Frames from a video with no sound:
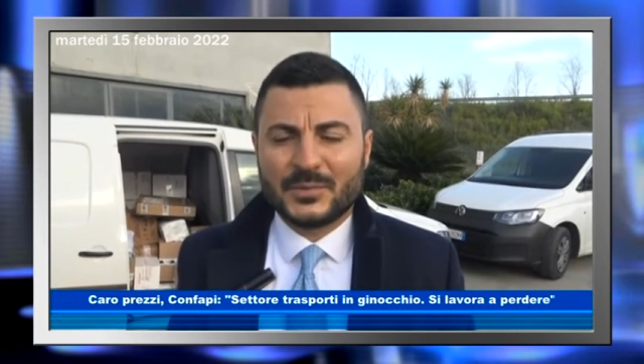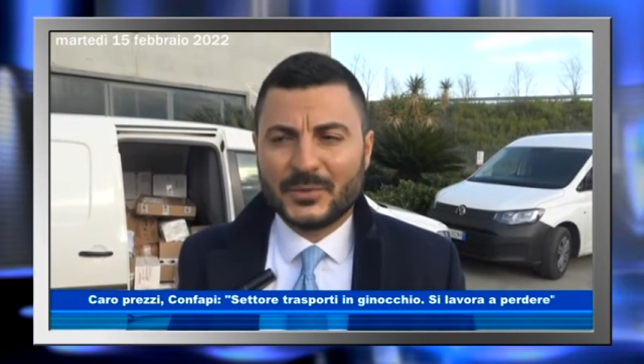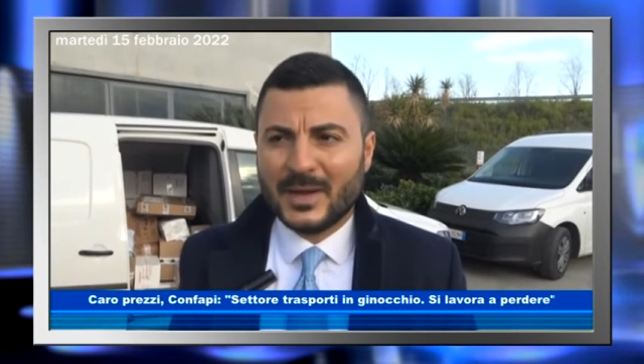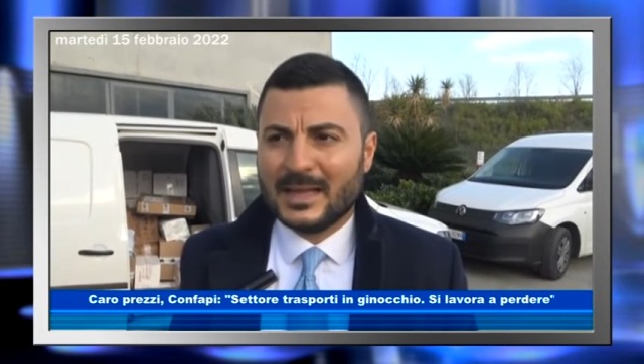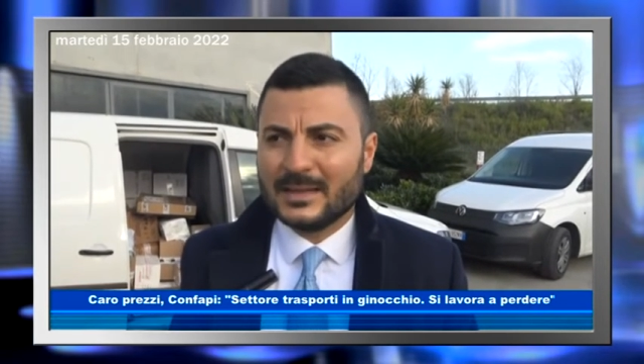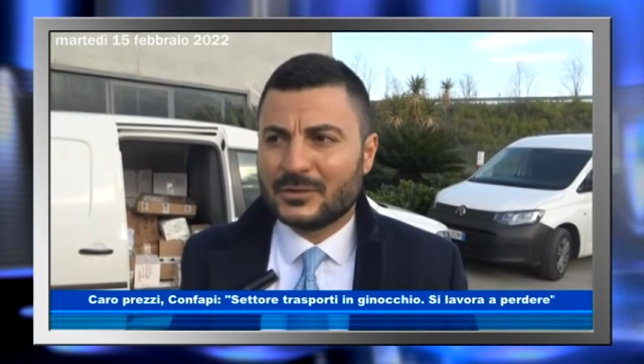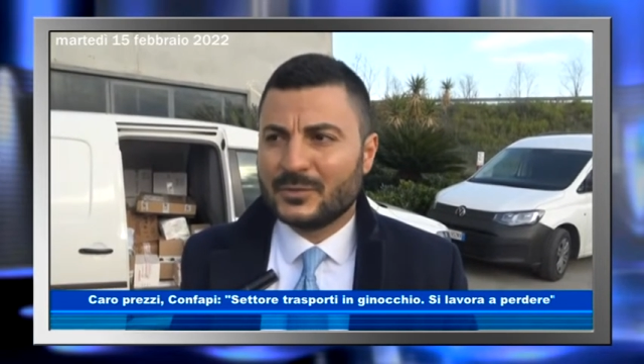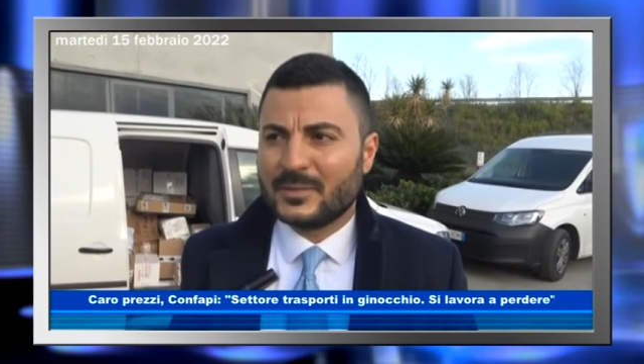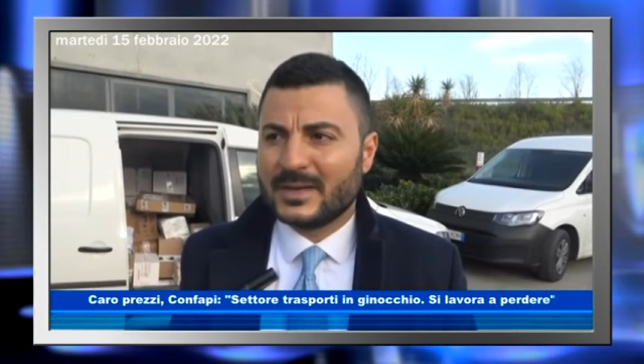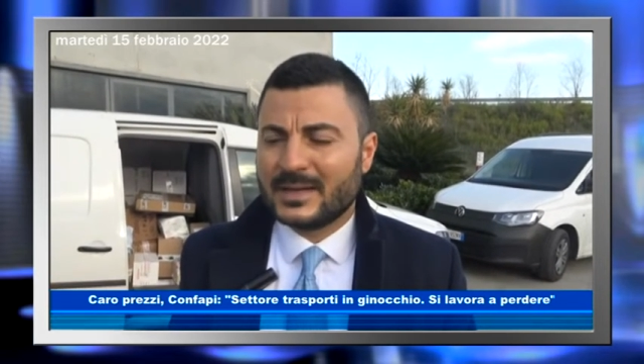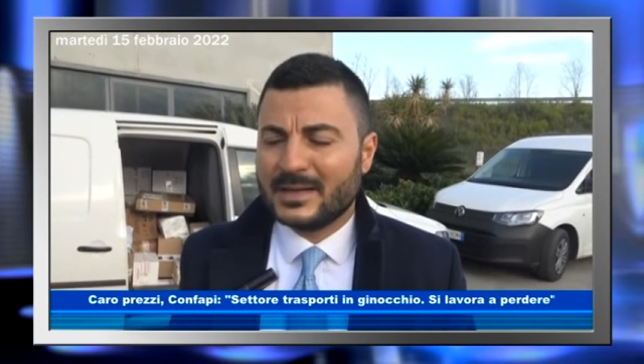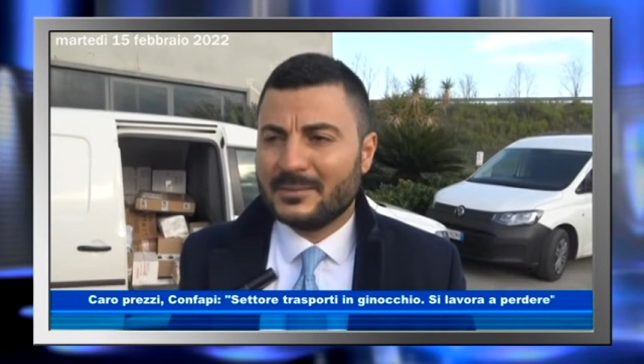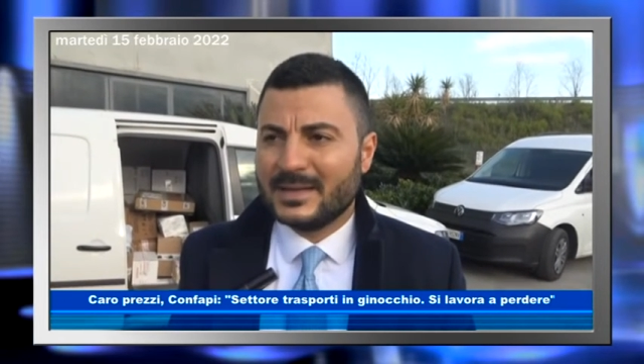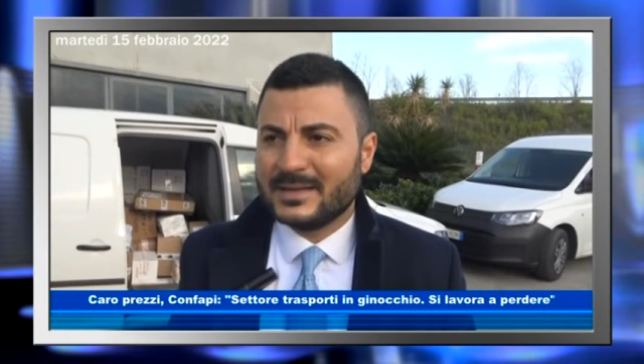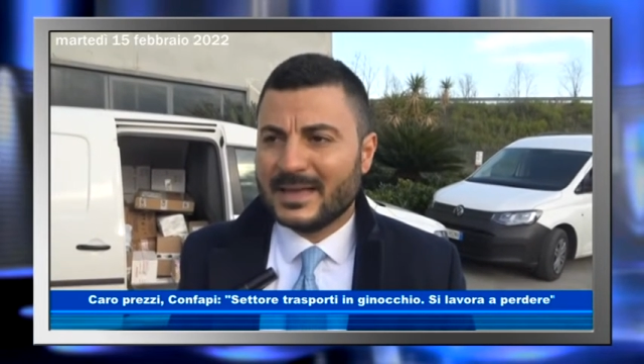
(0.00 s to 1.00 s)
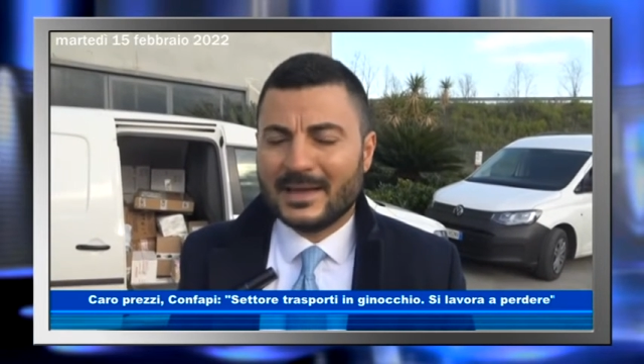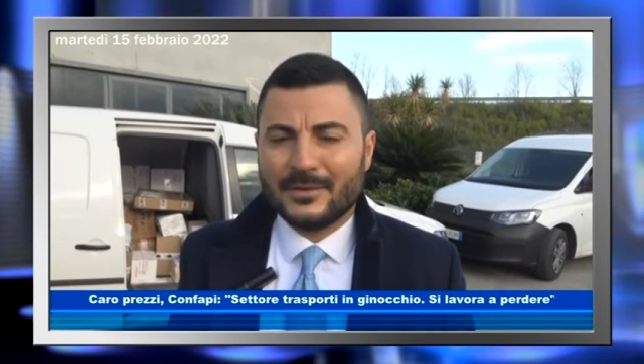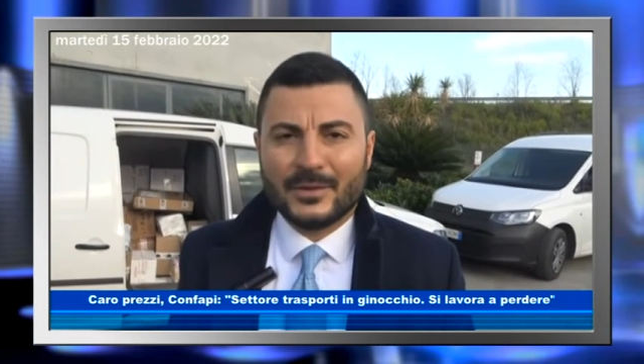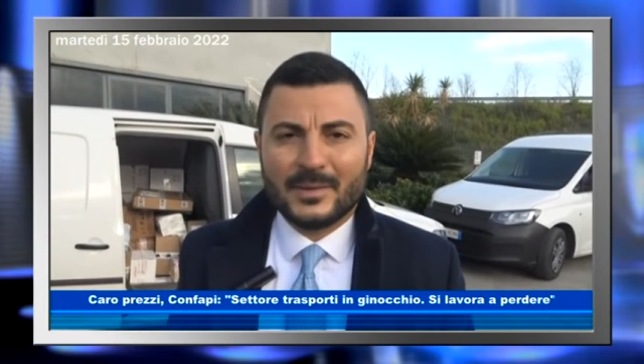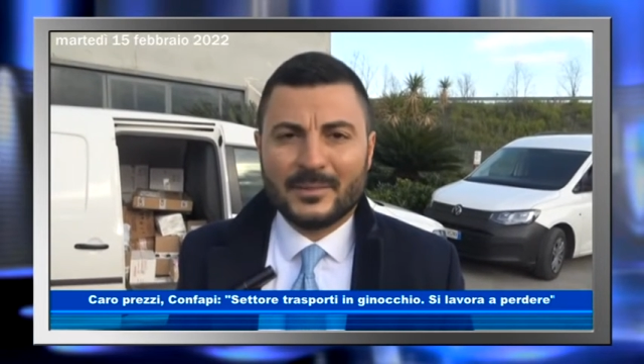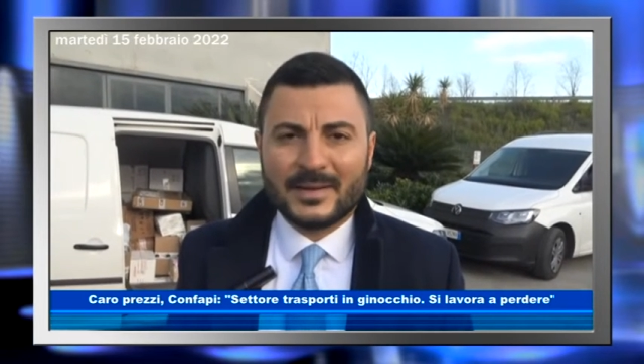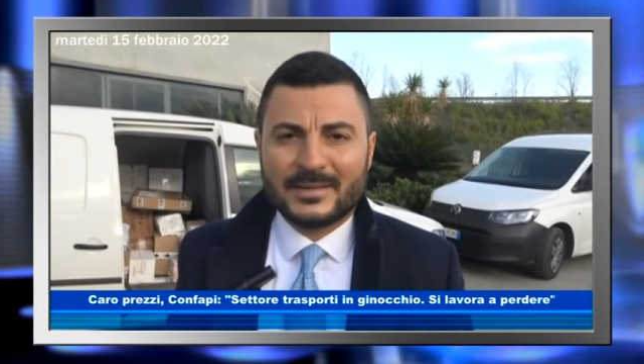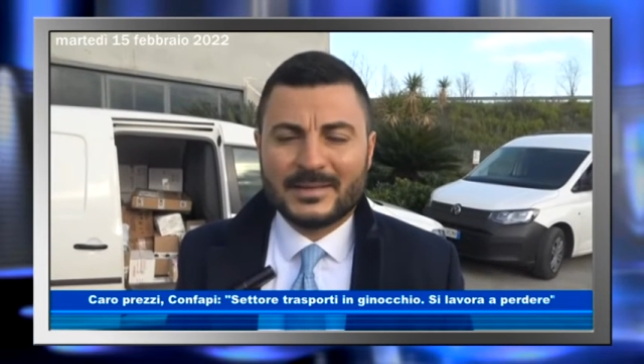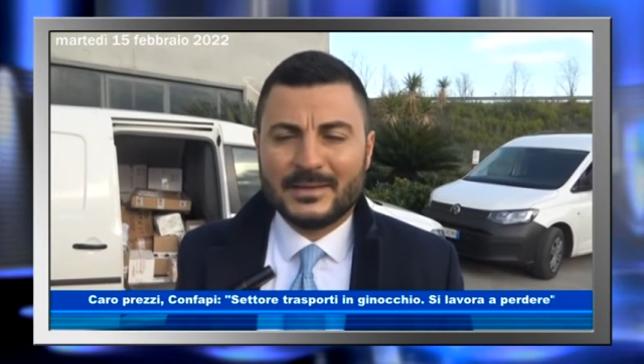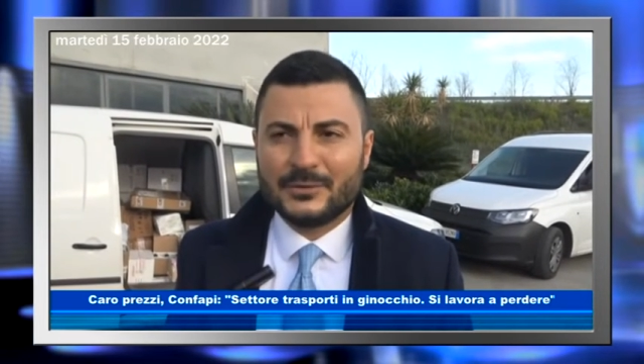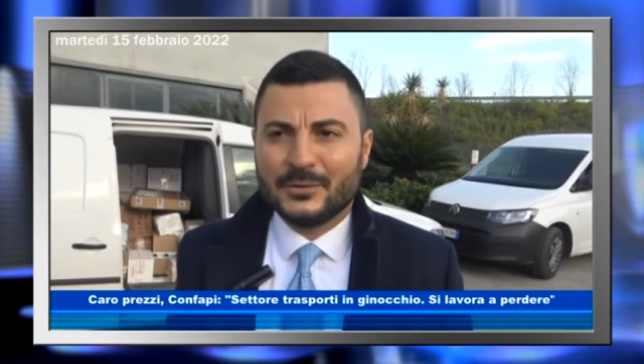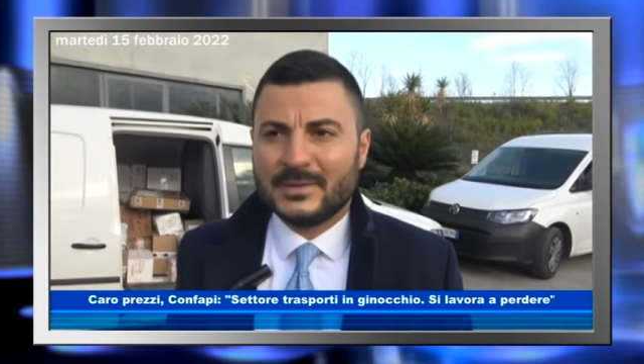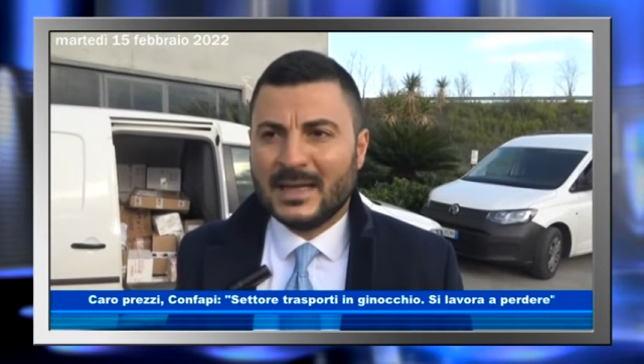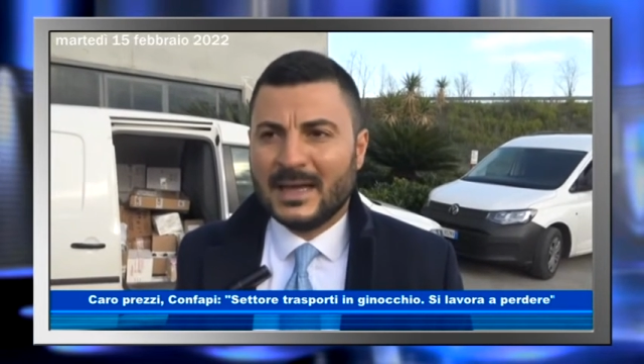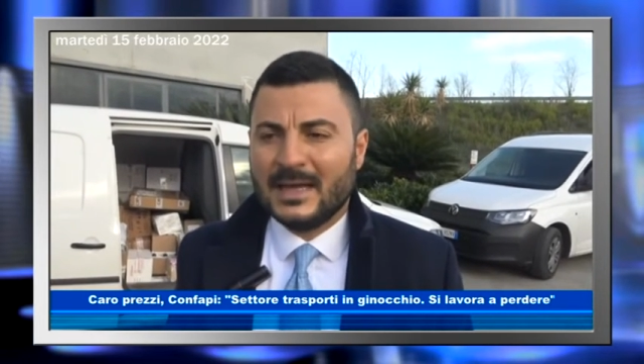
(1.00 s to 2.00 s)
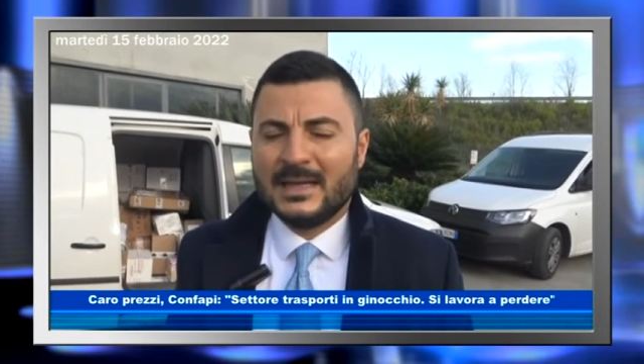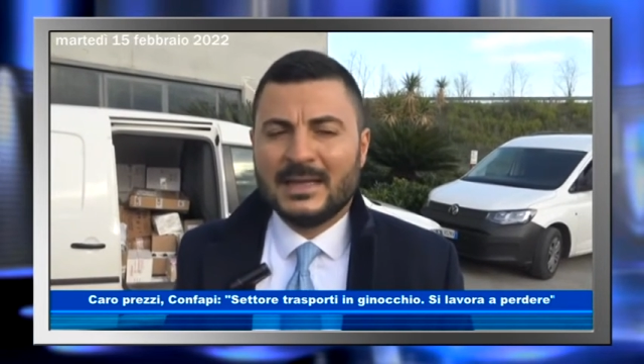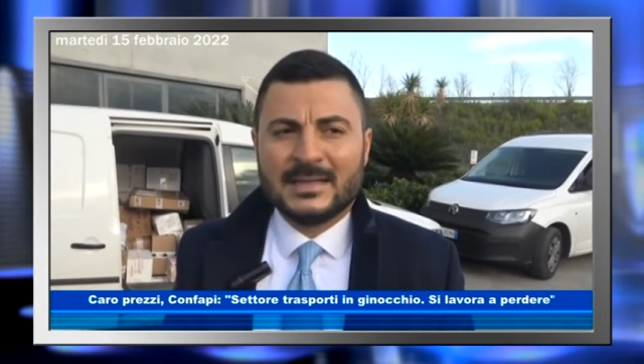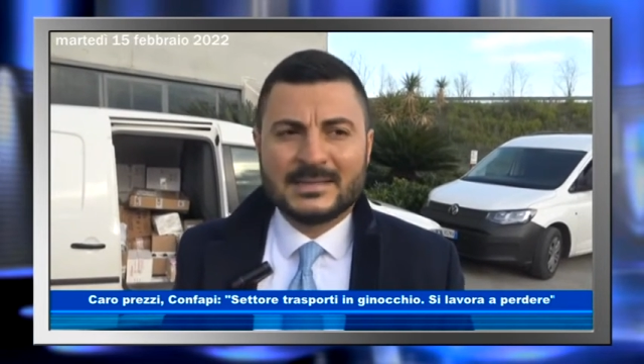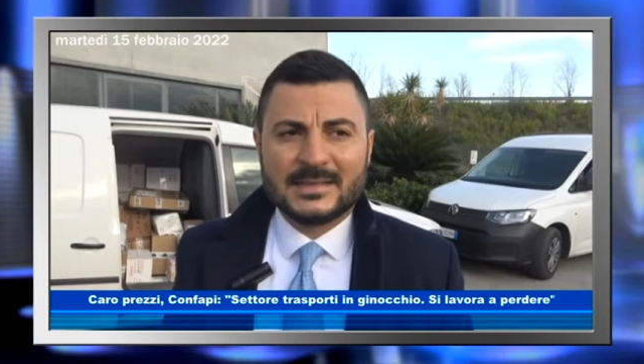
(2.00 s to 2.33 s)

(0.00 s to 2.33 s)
più alto perché il metano era partito da